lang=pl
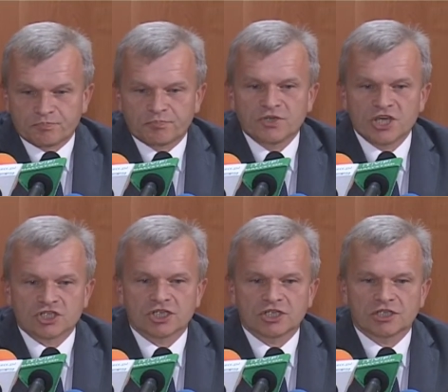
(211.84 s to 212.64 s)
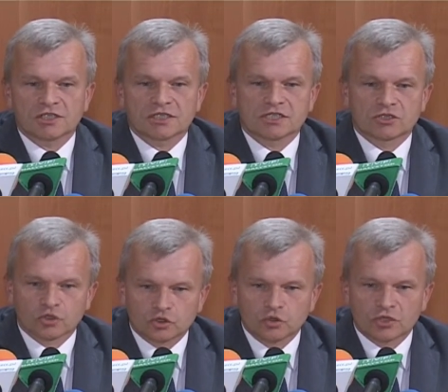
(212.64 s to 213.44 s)
jeśli
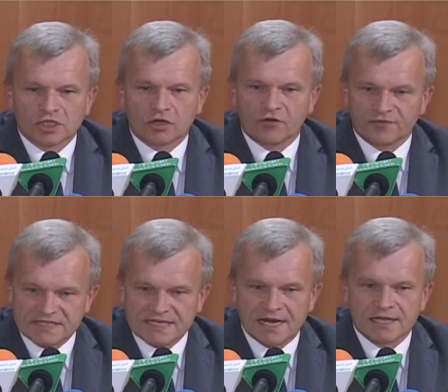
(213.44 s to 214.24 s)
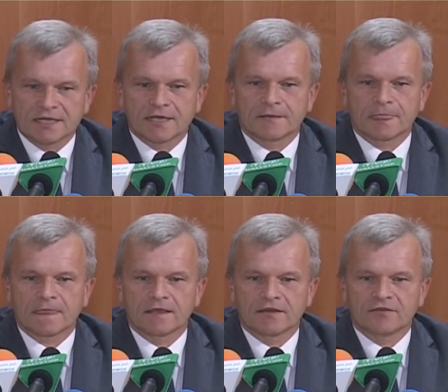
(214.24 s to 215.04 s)
struktury oficjalnie y,
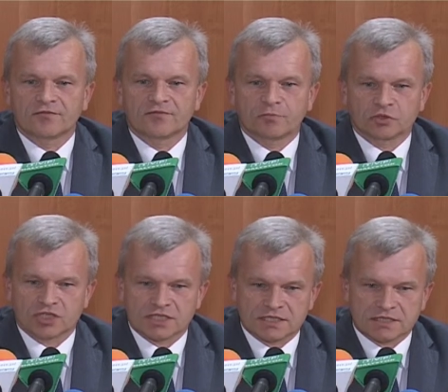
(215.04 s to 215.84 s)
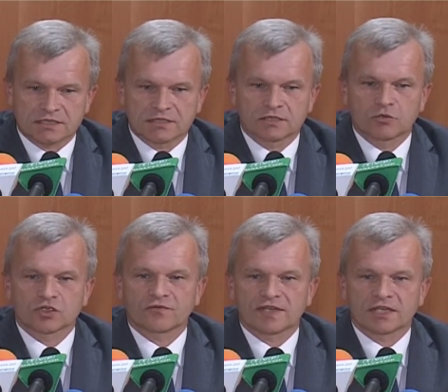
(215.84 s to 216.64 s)
podczas
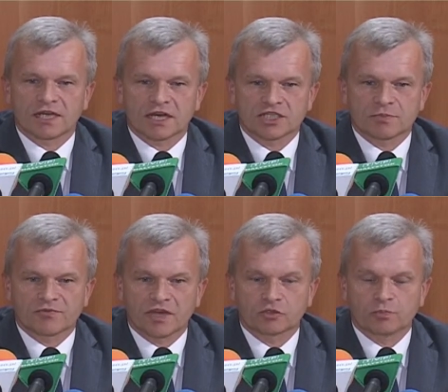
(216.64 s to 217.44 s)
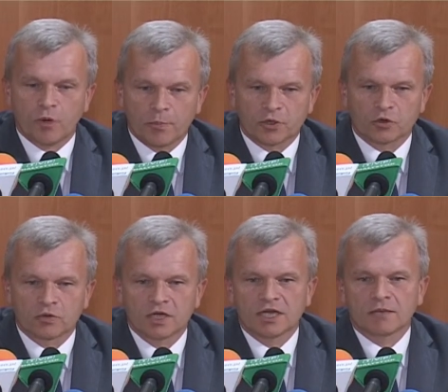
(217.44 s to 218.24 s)
głosowania na Radzie Powiatu
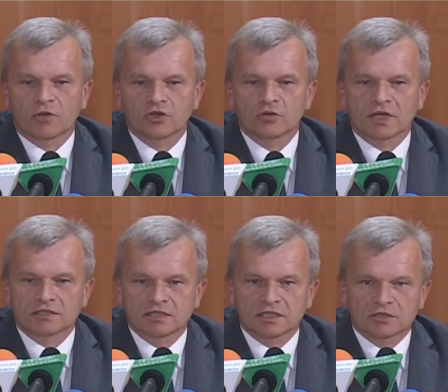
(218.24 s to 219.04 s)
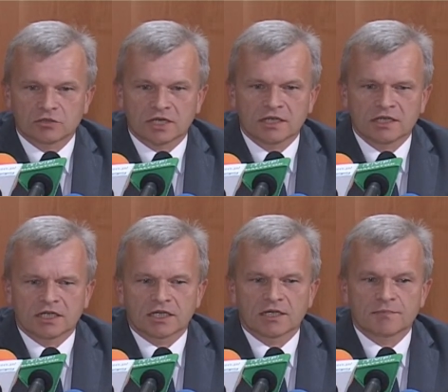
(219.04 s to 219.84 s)
poprą moją kandydaturę,
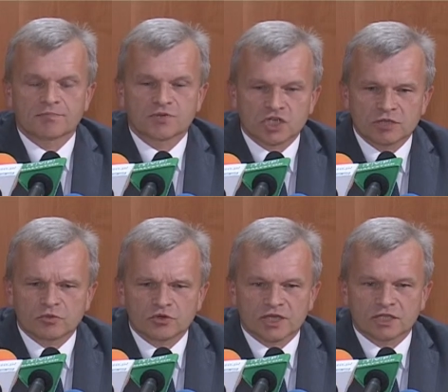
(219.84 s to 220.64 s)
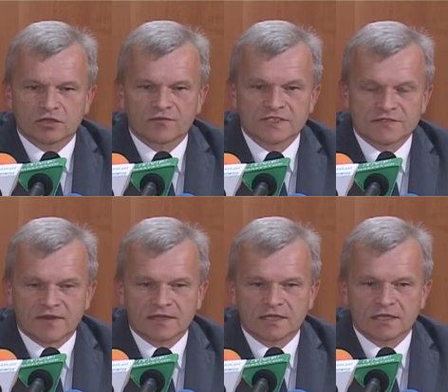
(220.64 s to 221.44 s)
przyjmuję to
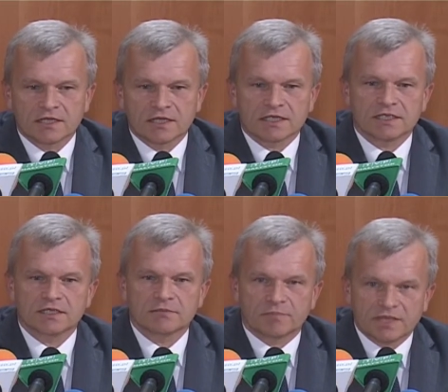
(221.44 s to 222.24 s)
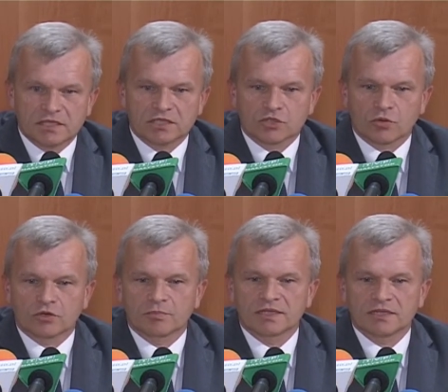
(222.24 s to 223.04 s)
wyzwanie i będę,
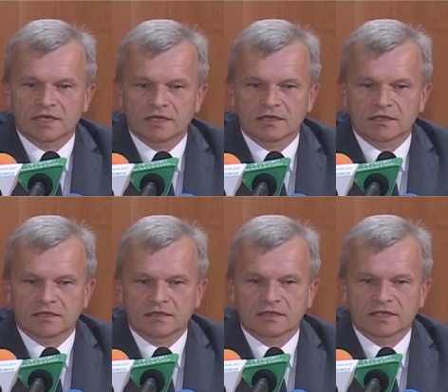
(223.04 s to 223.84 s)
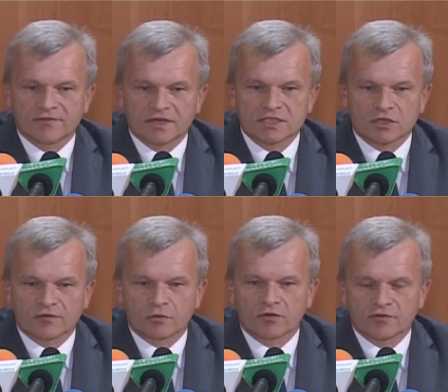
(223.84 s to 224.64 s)
będę
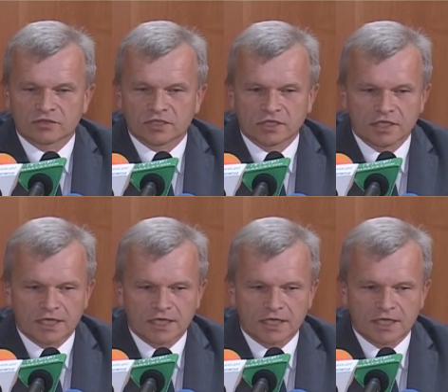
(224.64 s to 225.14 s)
rywalizował o fotel